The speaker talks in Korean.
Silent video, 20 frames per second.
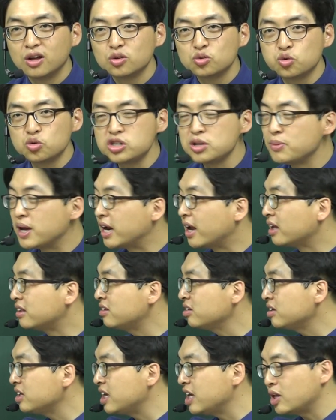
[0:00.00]
조심해라.
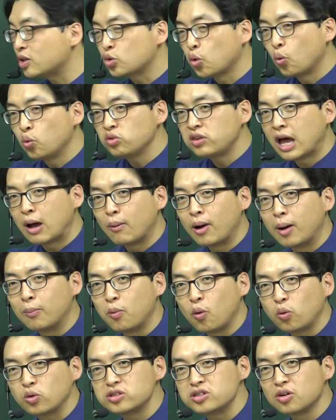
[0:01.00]
특히 동사와
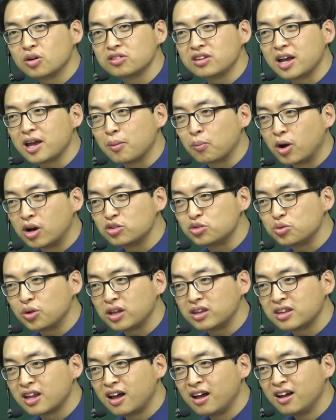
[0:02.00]
목적어 사이에 뭐 할 수도
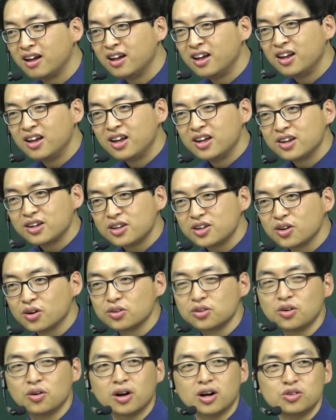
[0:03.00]
있다?
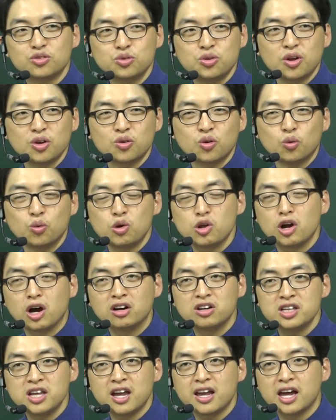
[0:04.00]
끼어들어갈 수도 있고 우리가
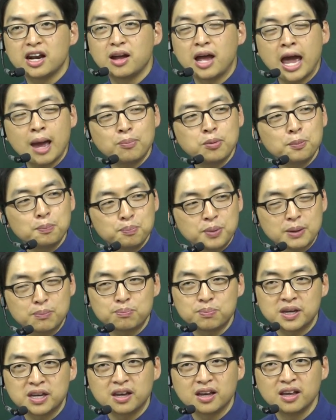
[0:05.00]
흔히 얘기하는 have
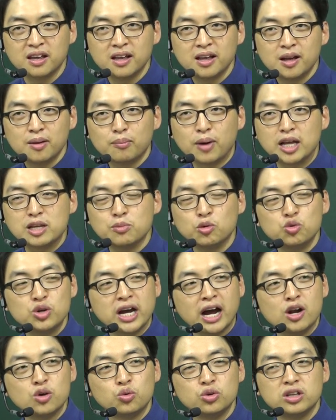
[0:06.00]
pp 아니면
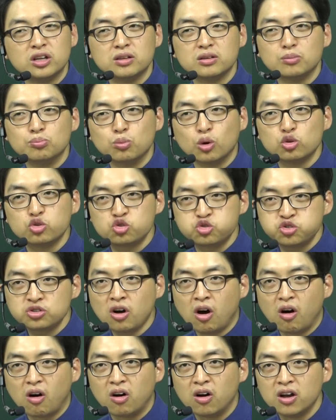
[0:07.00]
우리가 알고 있는 뭐
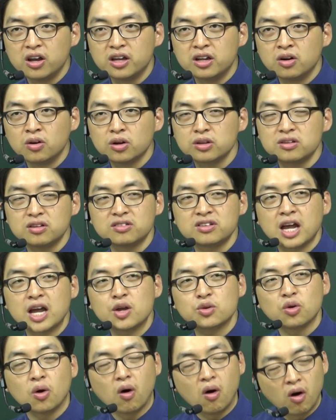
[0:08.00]
수거 이런 것들
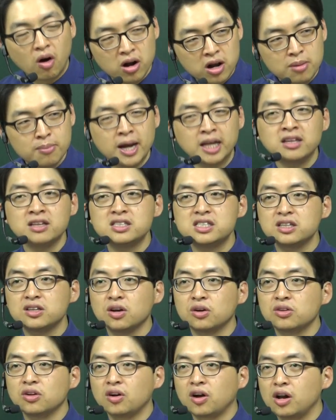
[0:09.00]
사이에도 얼마든지
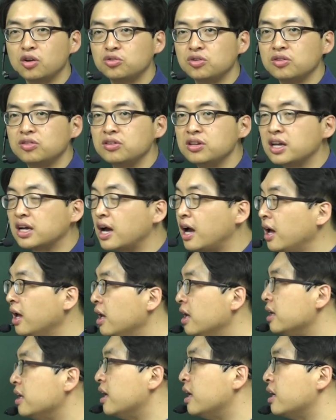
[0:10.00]
끼어들어갈 수 있으니까
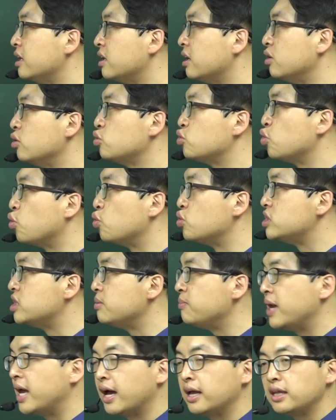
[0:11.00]
얘네들은
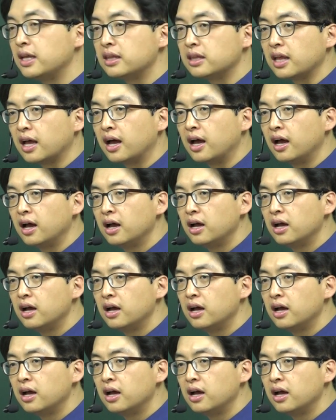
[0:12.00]
조심해야 된다.